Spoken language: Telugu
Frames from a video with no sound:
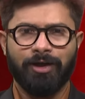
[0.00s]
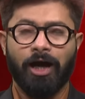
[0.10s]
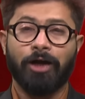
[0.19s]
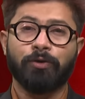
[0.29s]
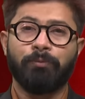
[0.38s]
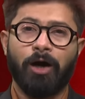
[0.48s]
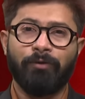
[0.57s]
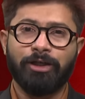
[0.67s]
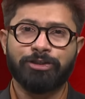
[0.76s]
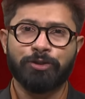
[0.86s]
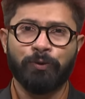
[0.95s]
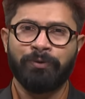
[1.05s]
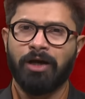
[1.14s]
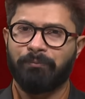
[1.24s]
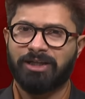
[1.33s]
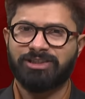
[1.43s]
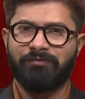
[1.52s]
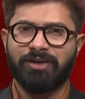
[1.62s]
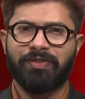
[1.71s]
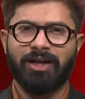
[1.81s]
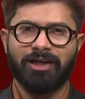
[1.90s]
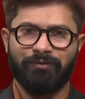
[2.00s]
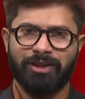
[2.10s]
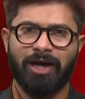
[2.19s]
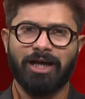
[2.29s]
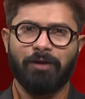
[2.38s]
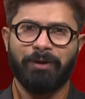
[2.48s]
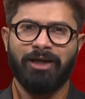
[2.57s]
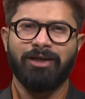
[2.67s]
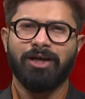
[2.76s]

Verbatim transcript: అటు మావోయిస్టులు ప్రజా వ్యతిరేక విధానాలపై